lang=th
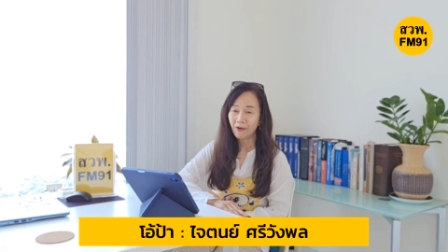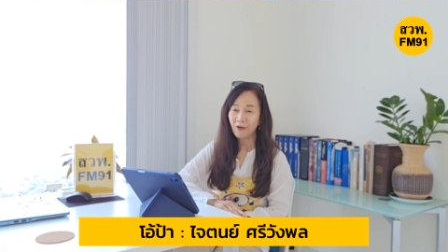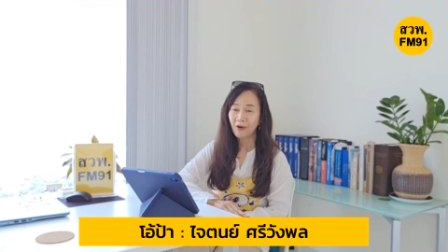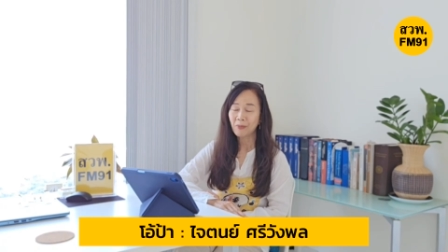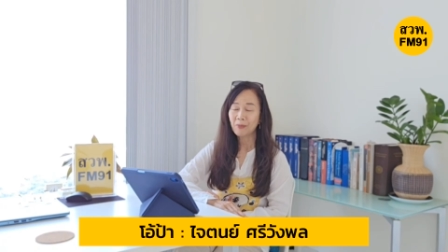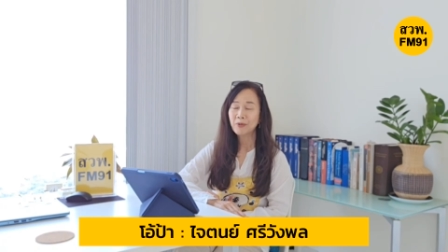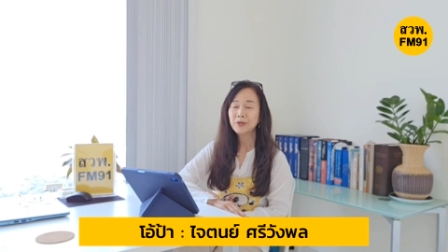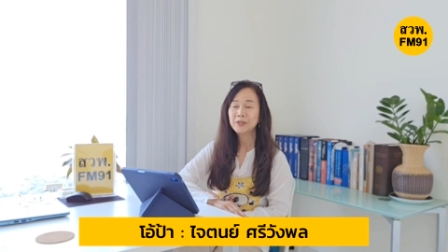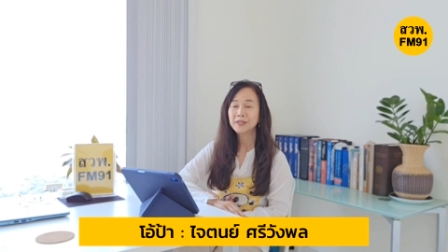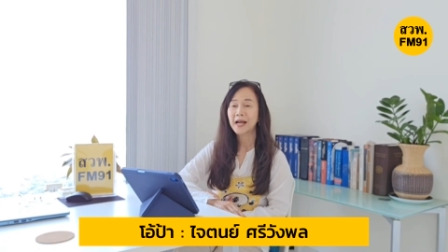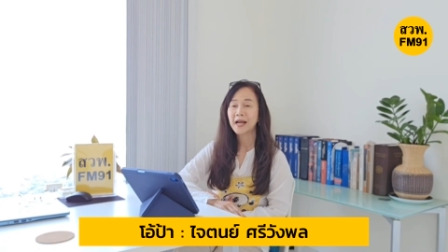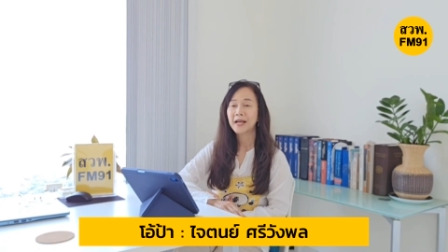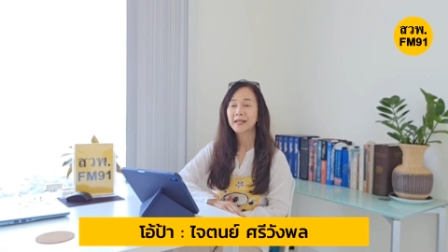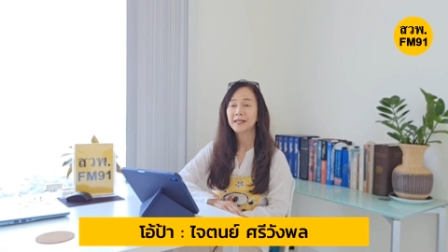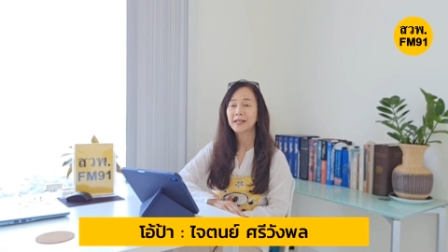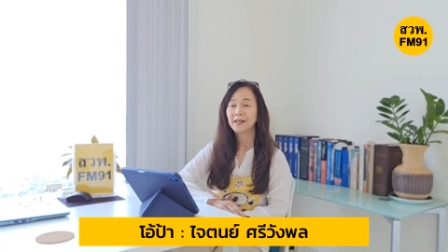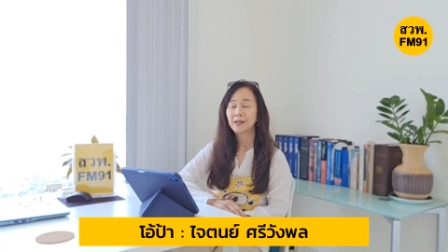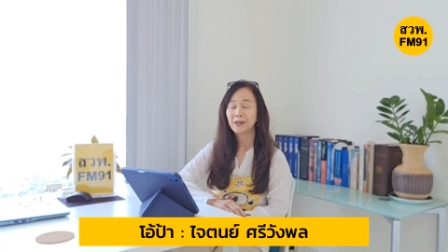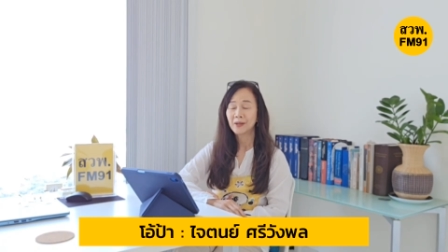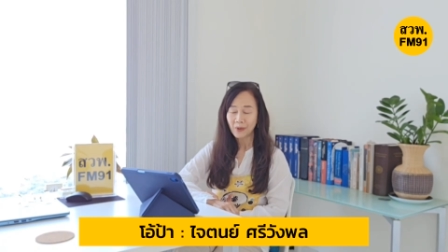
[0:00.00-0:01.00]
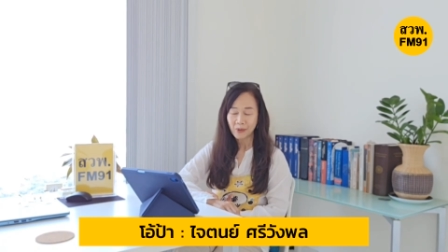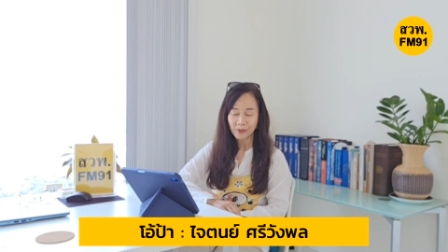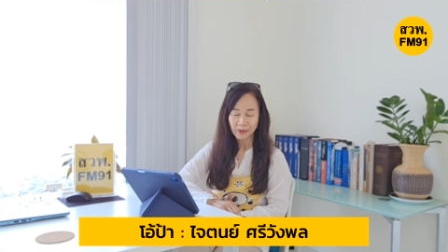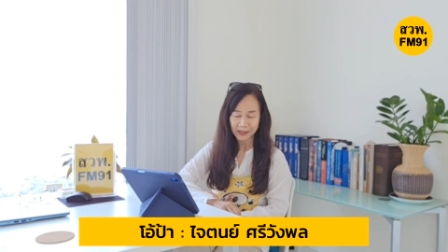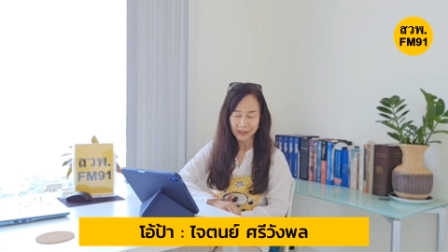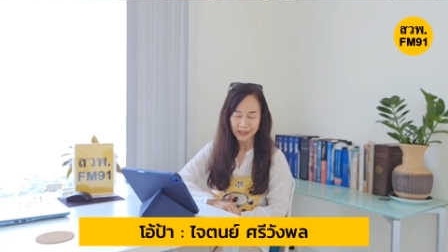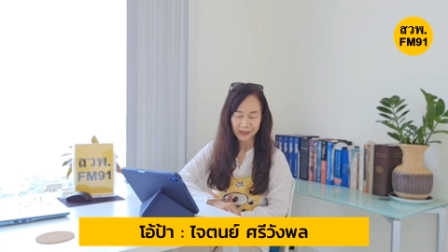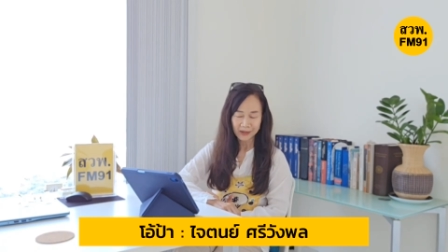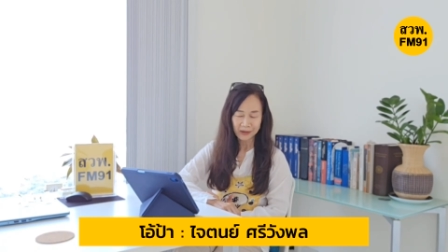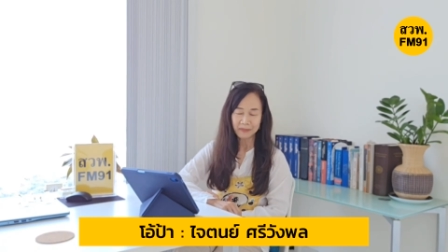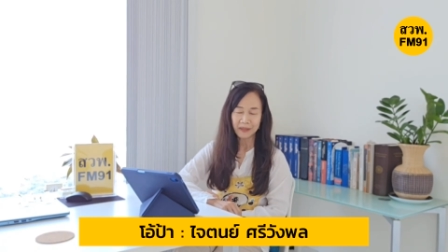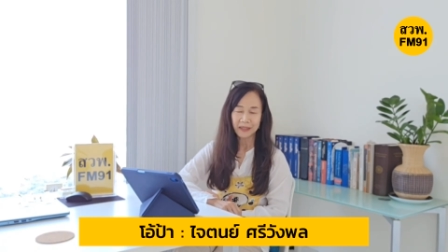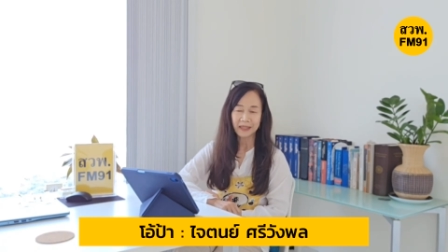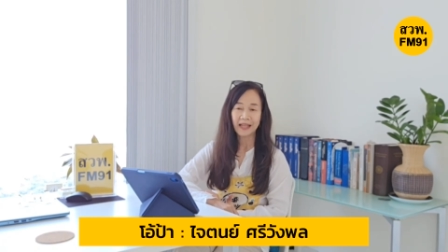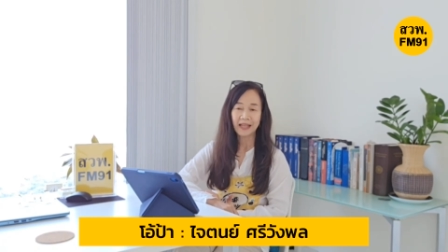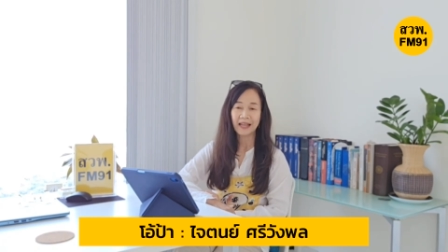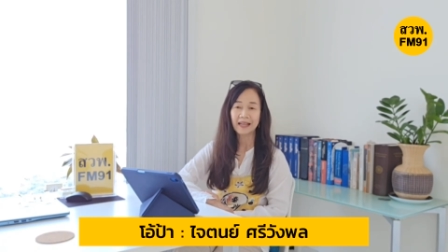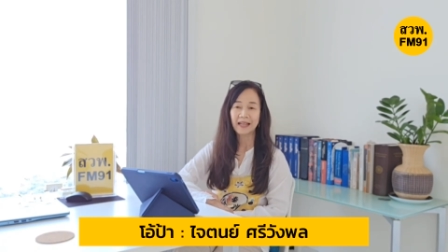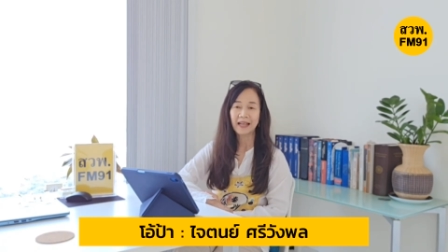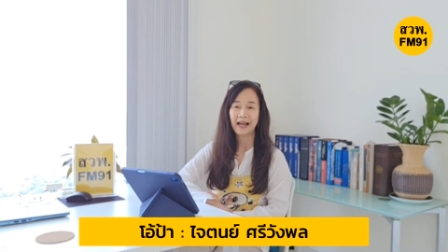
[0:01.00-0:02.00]
ของผู้ชายในโลกนี้ก็เหมือ
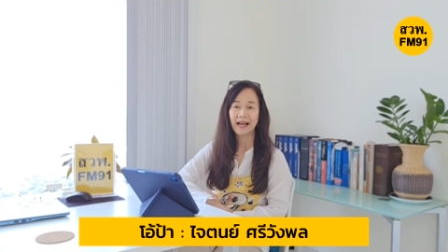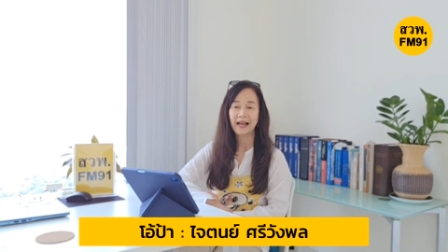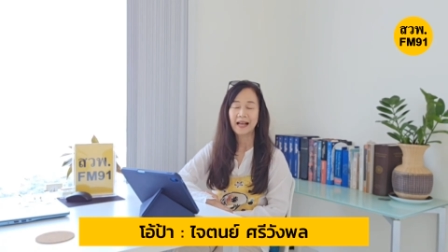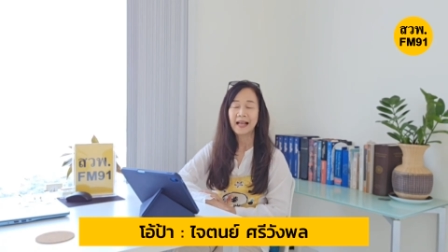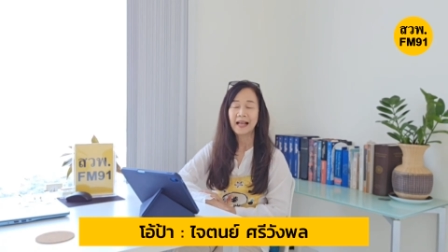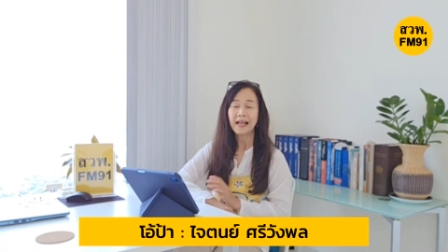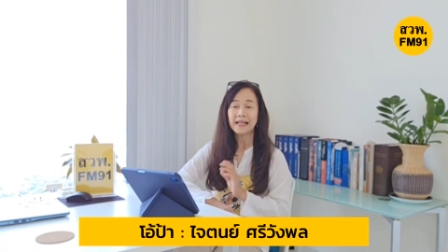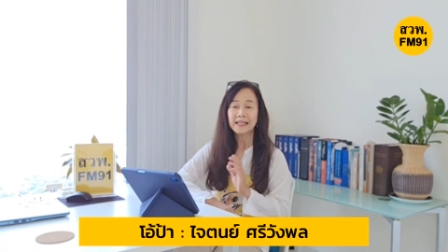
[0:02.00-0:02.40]
นกันค่ะ